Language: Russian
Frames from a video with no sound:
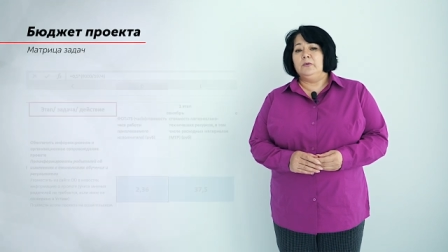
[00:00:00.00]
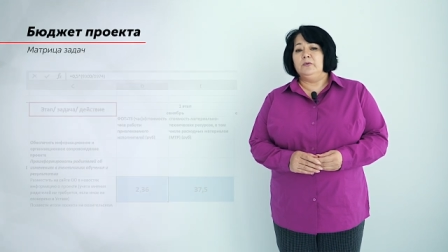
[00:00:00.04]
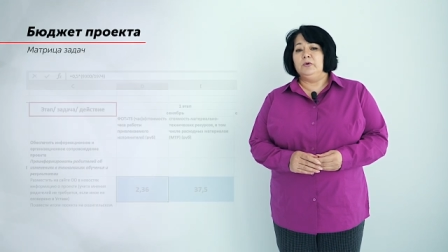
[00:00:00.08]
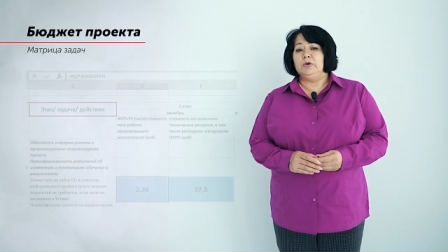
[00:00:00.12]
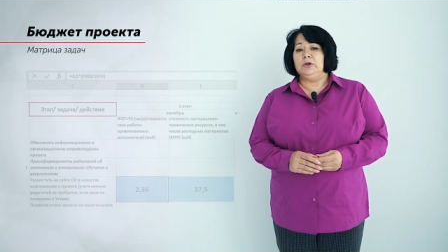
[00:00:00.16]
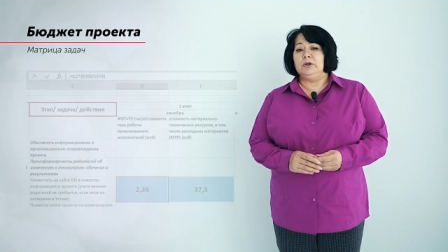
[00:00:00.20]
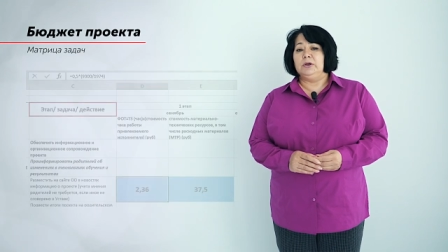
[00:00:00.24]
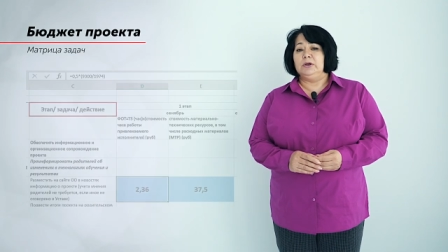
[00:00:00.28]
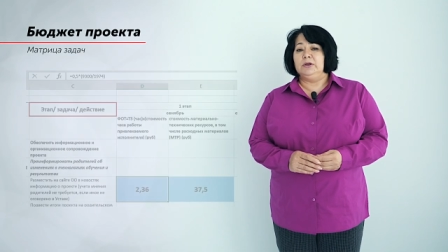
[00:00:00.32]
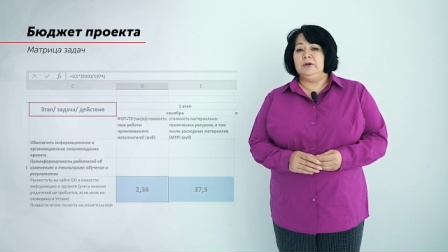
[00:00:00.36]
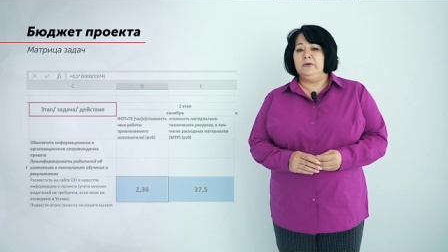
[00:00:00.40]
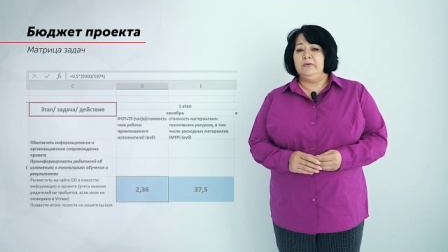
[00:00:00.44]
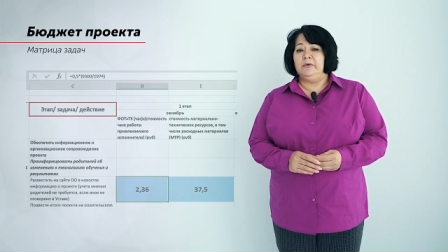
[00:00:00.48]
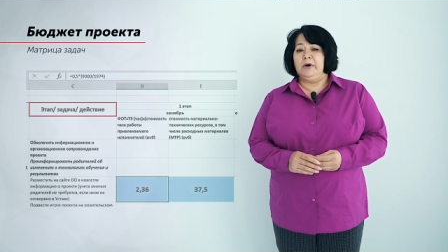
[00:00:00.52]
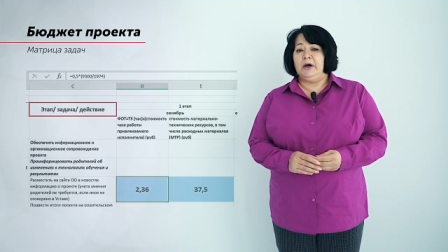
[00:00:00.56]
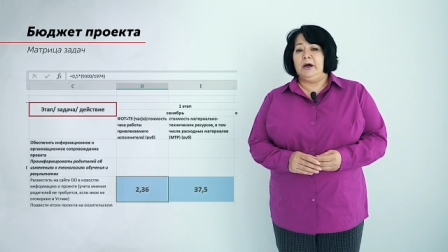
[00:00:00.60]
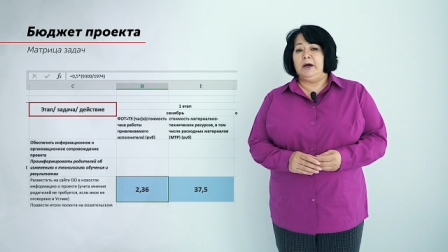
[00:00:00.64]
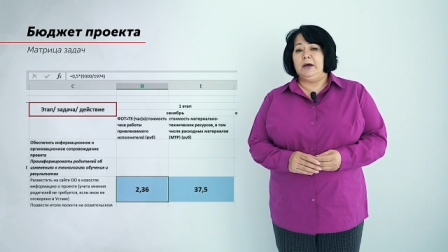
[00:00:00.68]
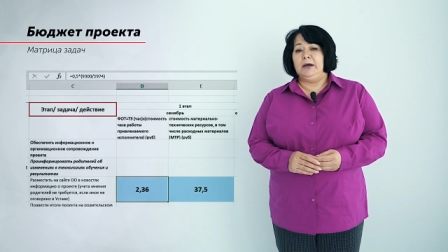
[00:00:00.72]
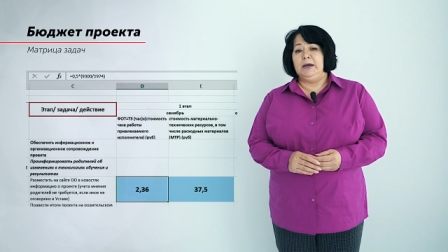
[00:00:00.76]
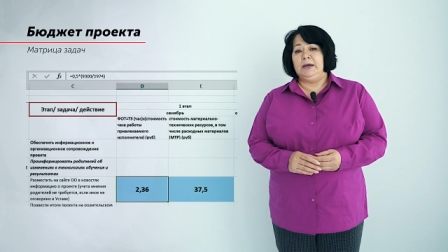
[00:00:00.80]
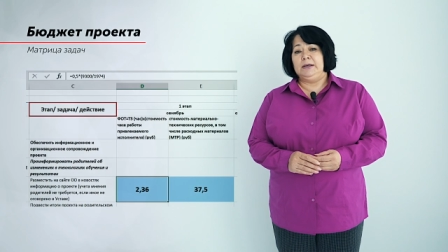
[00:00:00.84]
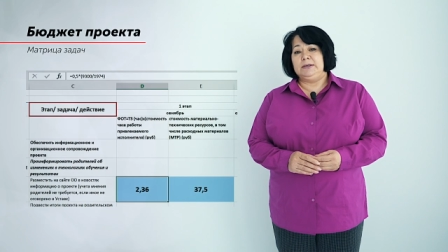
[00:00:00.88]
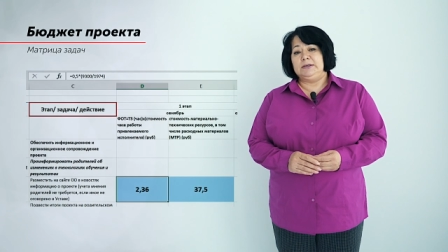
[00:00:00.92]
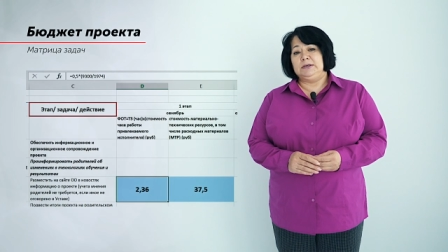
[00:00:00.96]
Вот
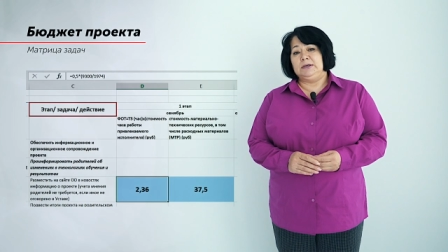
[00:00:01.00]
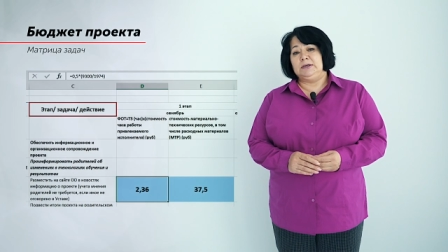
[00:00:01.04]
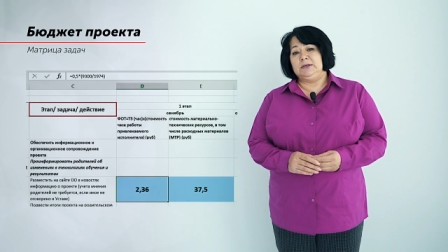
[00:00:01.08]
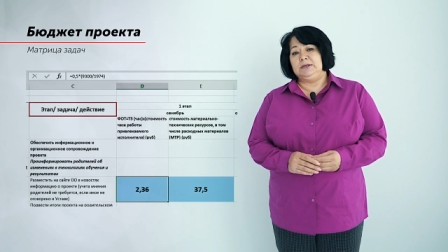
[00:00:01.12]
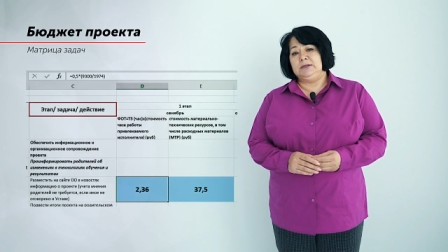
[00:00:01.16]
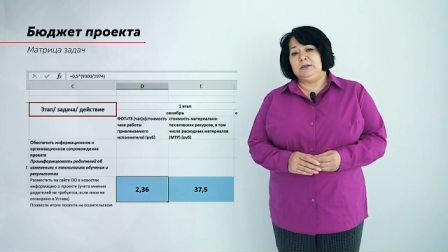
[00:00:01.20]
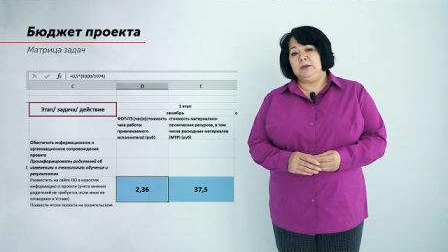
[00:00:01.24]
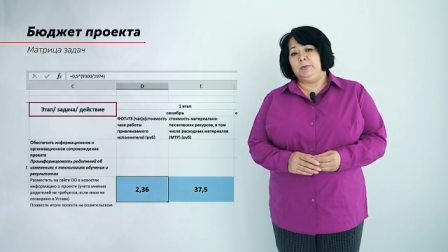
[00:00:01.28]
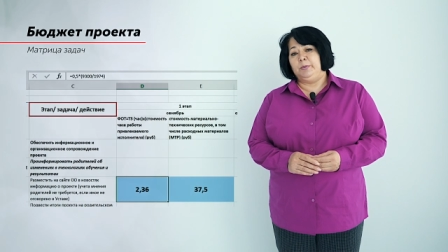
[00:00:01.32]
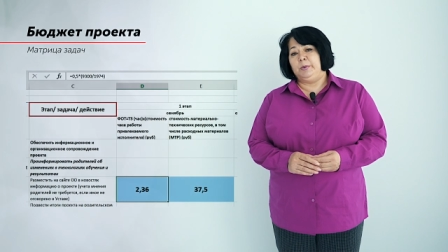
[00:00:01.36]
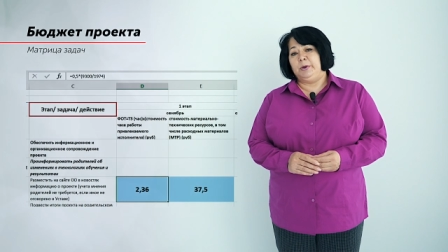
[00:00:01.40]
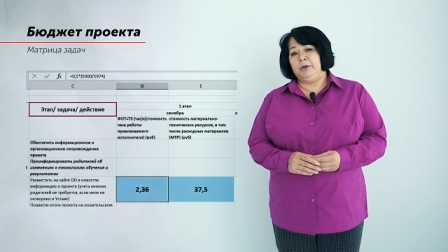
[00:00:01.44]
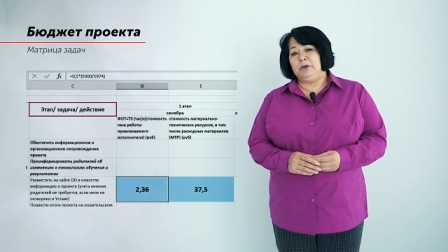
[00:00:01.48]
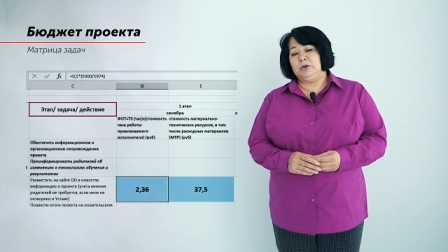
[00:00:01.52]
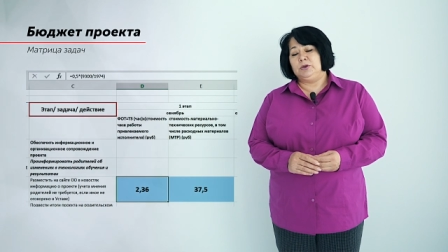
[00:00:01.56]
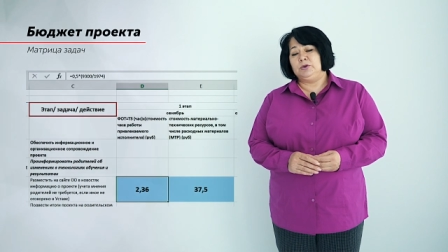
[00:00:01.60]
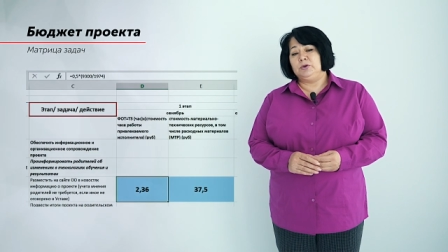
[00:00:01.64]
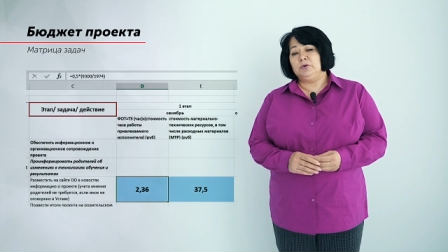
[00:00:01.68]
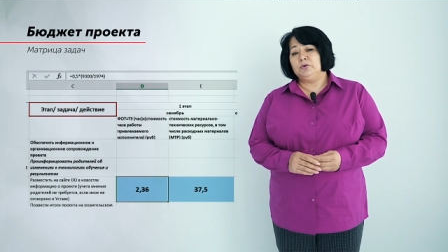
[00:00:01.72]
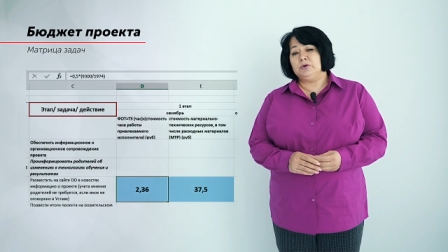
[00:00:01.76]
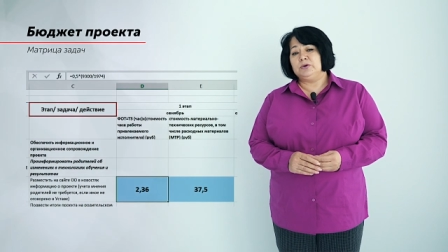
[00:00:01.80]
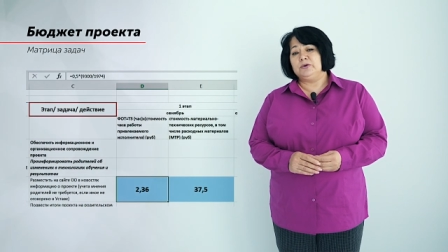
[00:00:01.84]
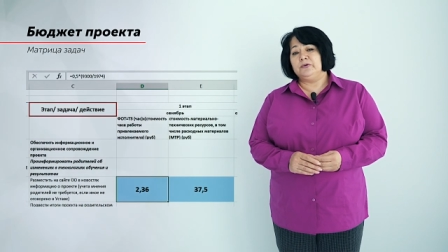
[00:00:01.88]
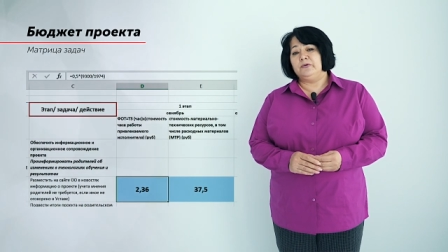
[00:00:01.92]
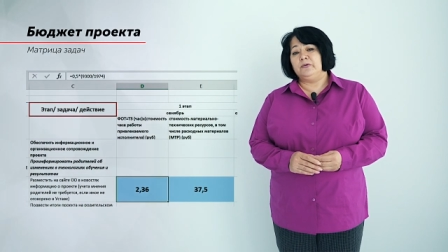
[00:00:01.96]
два этих типа
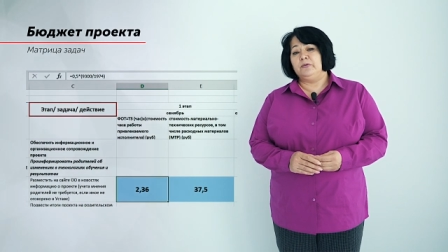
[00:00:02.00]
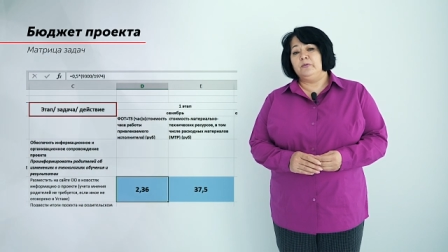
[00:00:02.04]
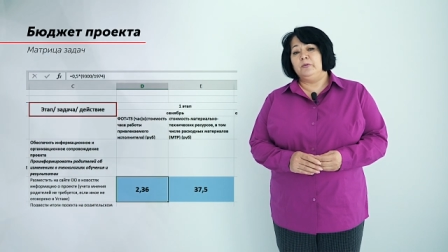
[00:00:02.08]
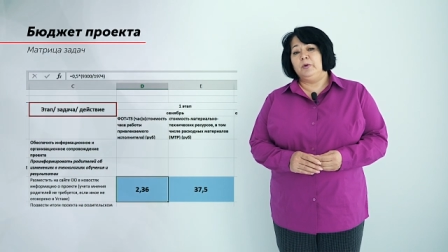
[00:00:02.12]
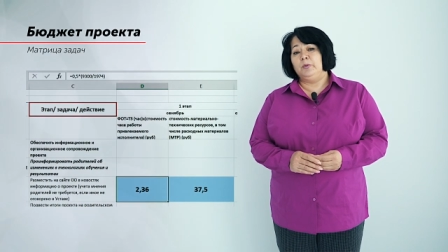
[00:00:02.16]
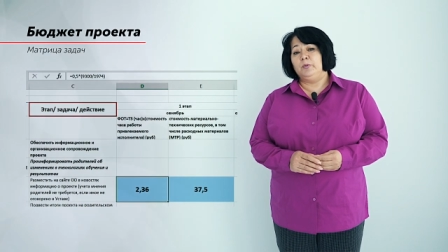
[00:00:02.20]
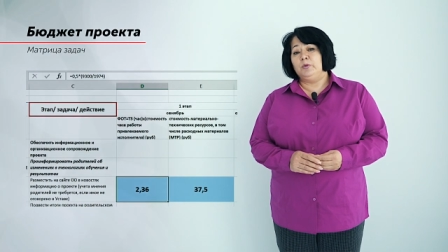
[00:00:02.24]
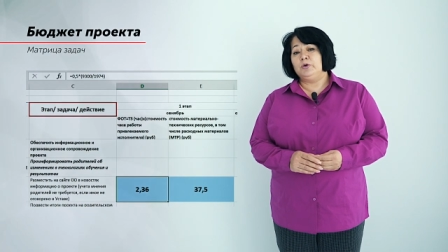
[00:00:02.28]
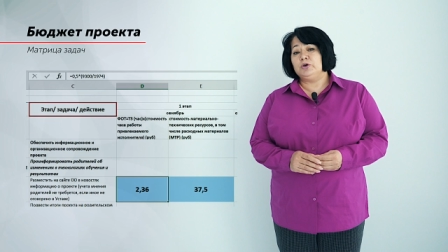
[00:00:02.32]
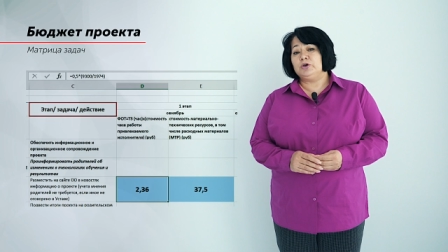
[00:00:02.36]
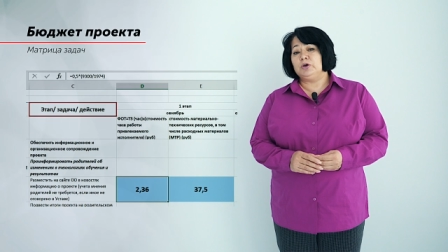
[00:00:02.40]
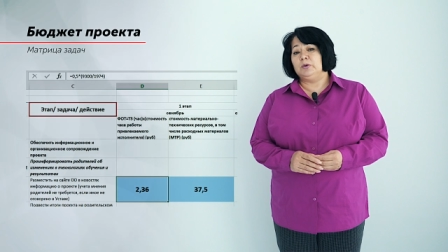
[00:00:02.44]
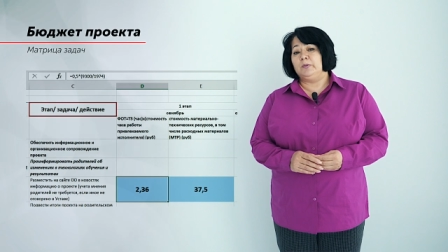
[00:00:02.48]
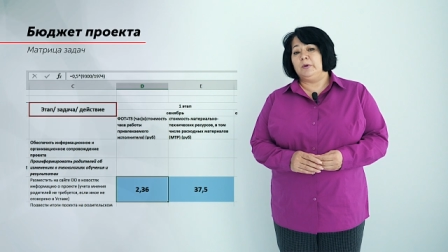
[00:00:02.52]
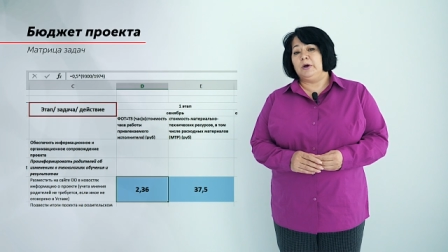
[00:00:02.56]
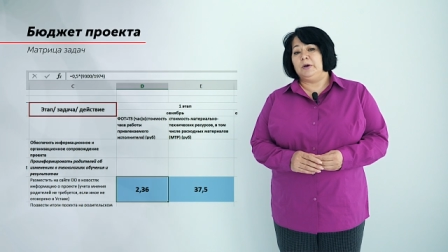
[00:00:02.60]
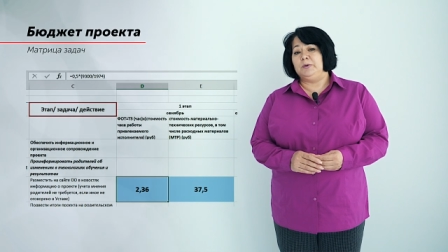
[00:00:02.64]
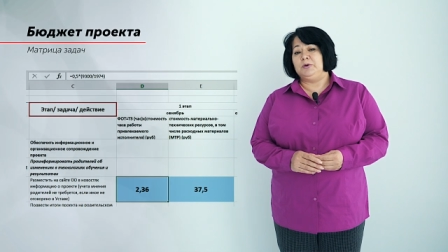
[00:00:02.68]
ресурсов мы можем